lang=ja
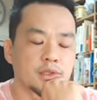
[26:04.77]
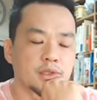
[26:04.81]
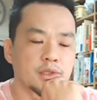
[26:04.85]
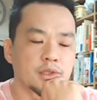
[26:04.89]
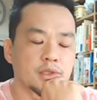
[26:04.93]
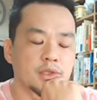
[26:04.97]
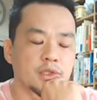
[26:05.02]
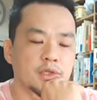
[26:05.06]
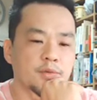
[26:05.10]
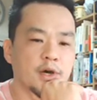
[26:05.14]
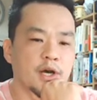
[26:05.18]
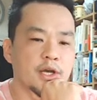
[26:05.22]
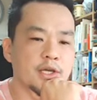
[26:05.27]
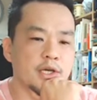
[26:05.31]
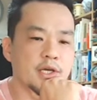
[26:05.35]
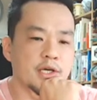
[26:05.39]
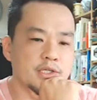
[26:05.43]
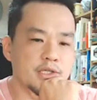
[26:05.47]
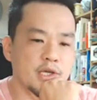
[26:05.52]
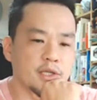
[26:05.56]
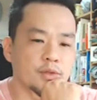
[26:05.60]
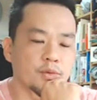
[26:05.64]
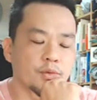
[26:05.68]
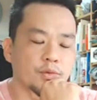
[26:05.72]
リヴァイア
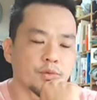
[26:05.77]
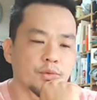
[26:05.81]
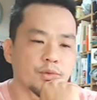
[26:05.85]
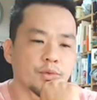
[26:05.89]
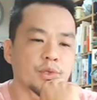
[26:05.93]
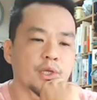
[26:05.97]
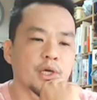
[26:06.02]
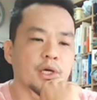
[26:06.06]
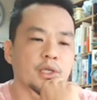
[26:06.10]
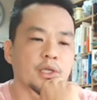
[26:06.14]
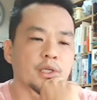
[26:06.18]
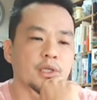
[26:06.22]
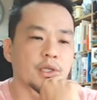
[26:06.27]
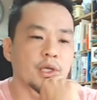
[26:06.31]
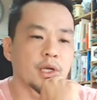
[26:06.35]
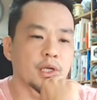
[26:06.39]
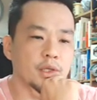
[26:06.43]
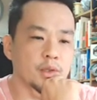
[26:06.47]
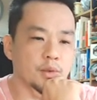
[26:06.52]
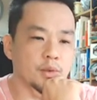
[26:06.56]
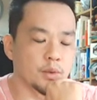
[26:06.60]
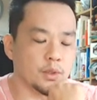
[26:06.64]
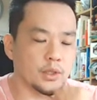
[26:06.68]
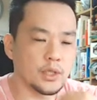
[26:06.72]
さんのことであったり
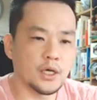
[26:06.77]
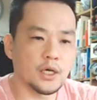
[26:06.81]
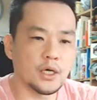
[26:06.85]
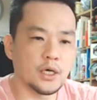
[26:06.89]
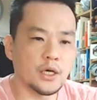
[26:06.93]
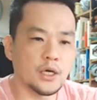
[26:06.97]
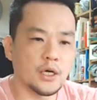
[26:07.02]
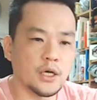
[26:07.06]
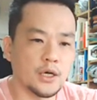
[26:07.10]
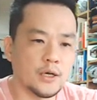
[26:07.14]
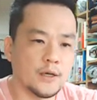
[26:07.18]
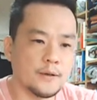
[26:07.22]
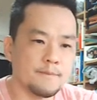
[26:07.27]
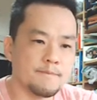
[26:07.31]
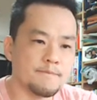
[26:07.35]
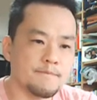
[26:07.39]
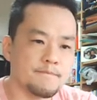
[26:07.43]
とか、